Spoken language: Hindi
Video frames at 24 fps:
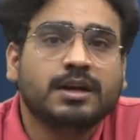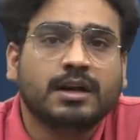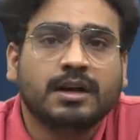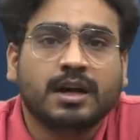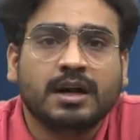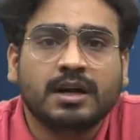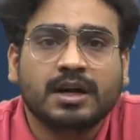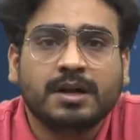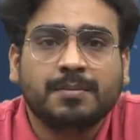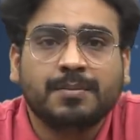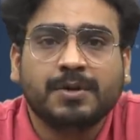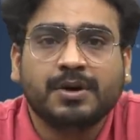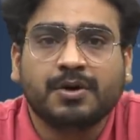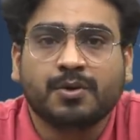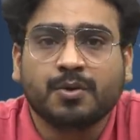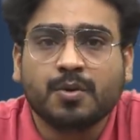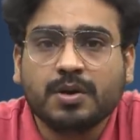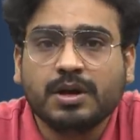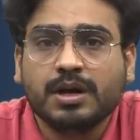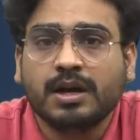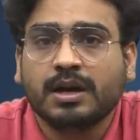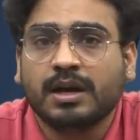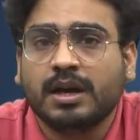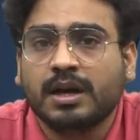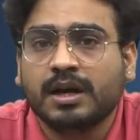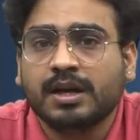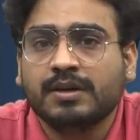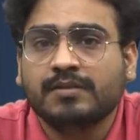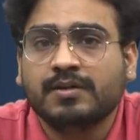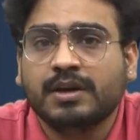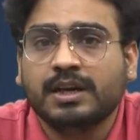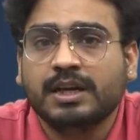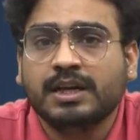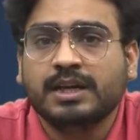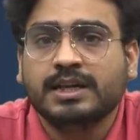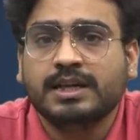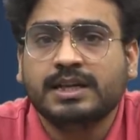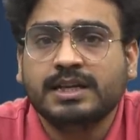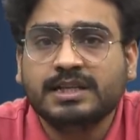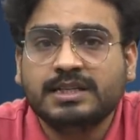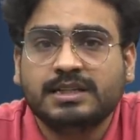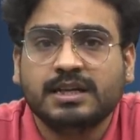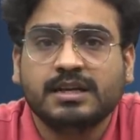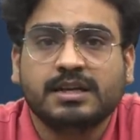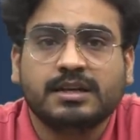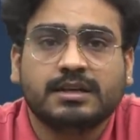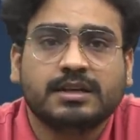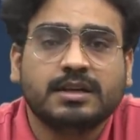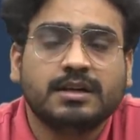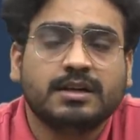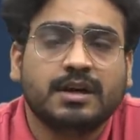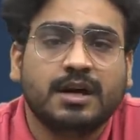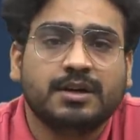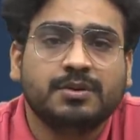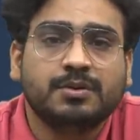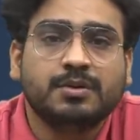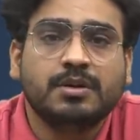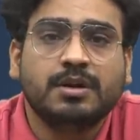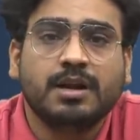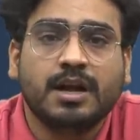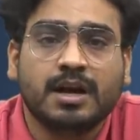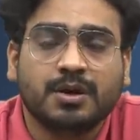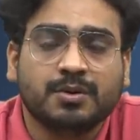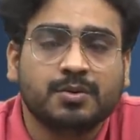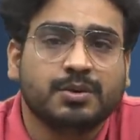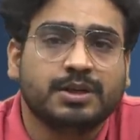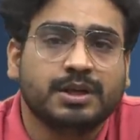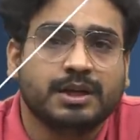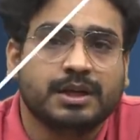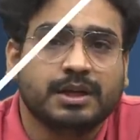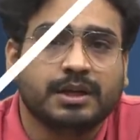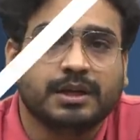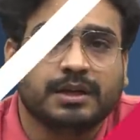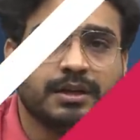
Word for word: कराने पर रोक लगाने वाले इस तरह के कानून लागू किए